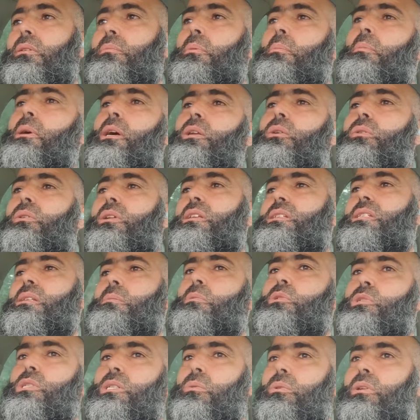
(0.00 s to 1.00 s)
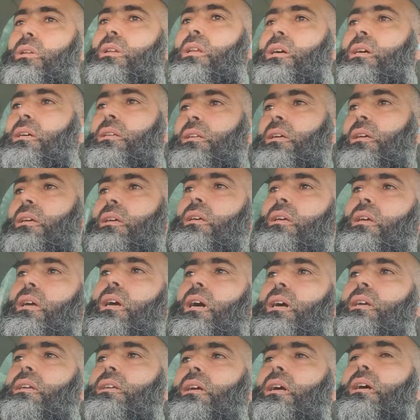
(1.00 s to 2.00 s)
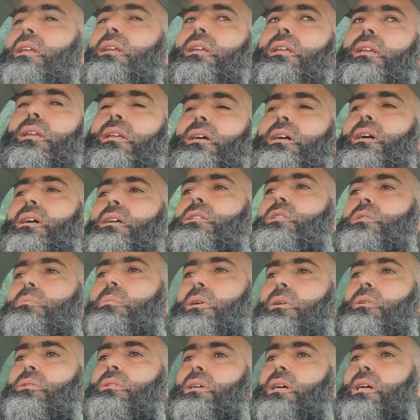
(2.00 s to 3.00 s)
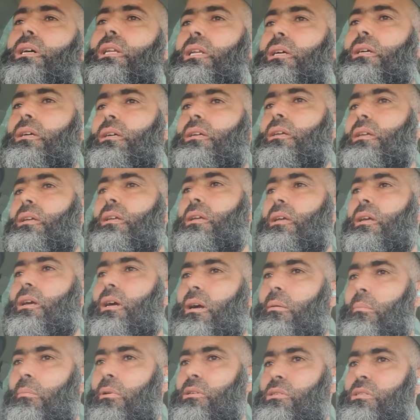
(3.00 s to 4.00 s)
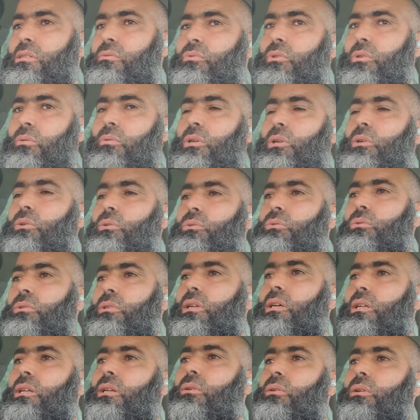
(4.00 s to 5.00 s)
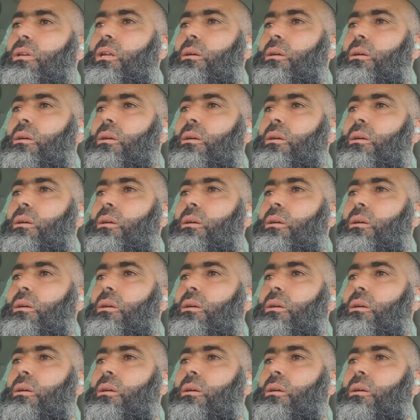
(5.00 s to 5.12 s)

بما أنه ليس مستوى الآن أي أن الله سبحانه وتعالى عما يصفون ويقولون أنه